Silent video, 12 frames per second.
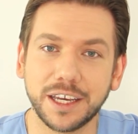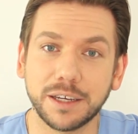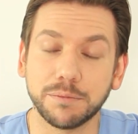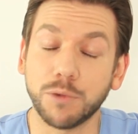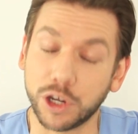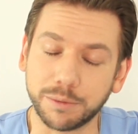
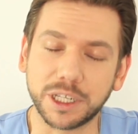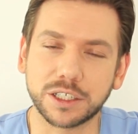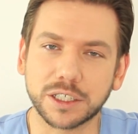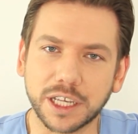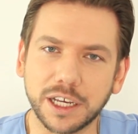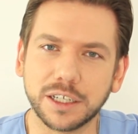Moim
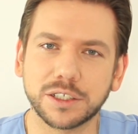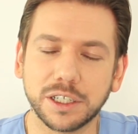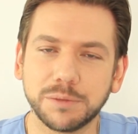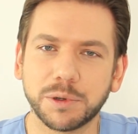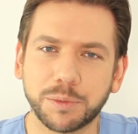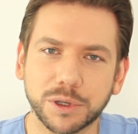L4,
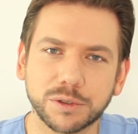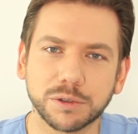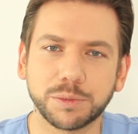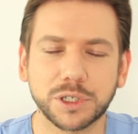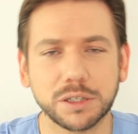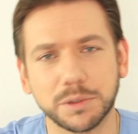czyli po prostu
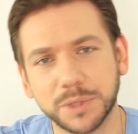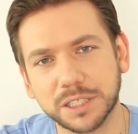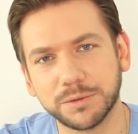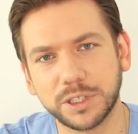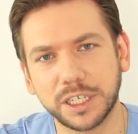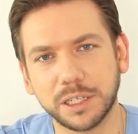poszedłem na
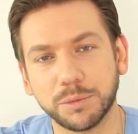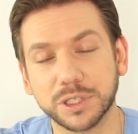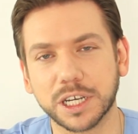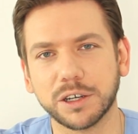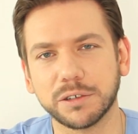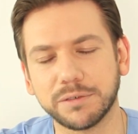zwolnienie, bo
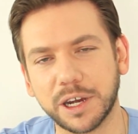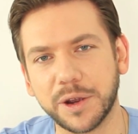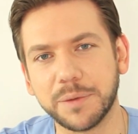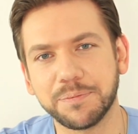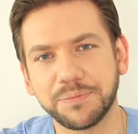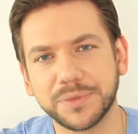
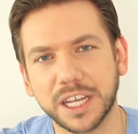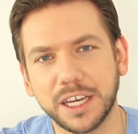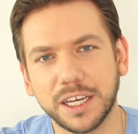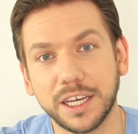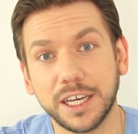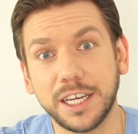zachorowałem.
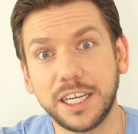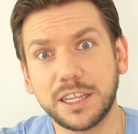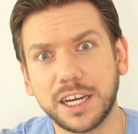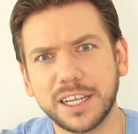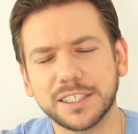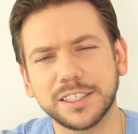I
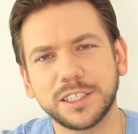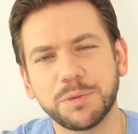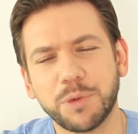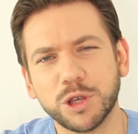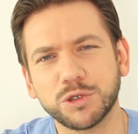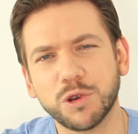teraz
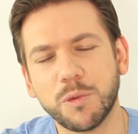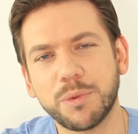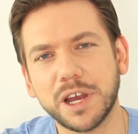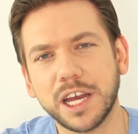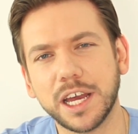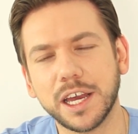sposób
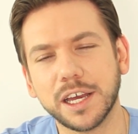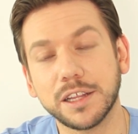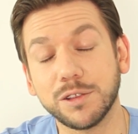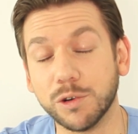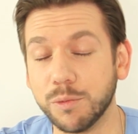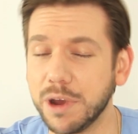e,
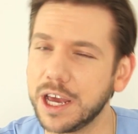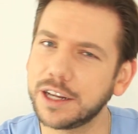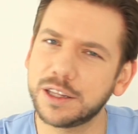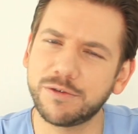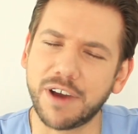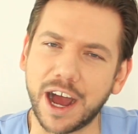
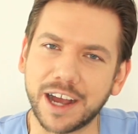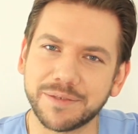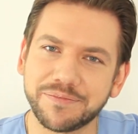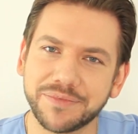numer dwa.